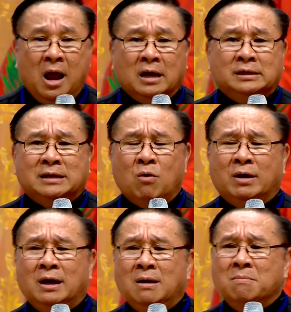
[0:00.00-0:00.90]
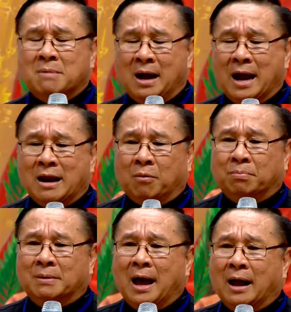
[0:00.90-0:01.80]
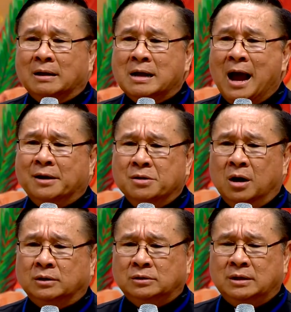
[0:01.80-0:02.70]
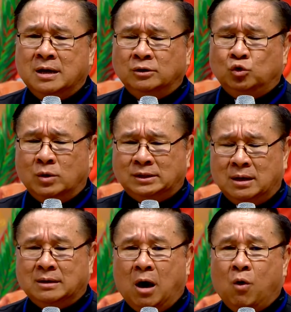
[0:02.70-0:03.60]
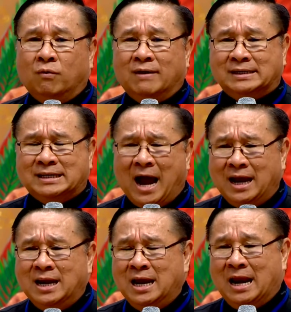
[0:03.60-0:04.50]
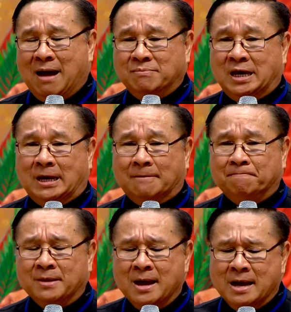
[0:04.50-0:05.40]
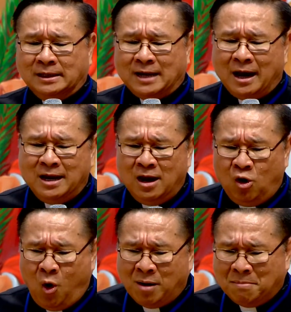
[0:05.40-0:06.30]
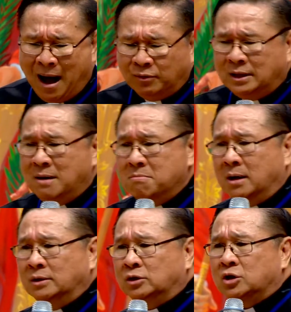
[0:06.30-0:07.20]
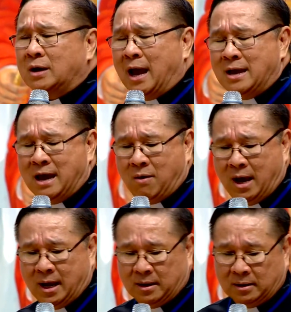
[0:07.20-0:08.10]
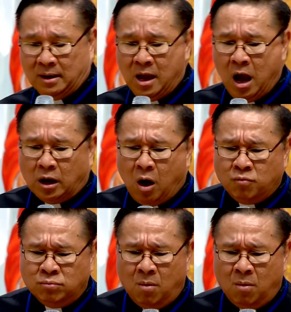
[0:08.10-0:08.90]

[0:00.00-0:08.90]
Sau khi mà Ngài đọc là Ngài được Thiên Chúa sức dầu và sai đi làm gì? Sai đi loan báo tin mừng cho kẻ nghèo hèn, công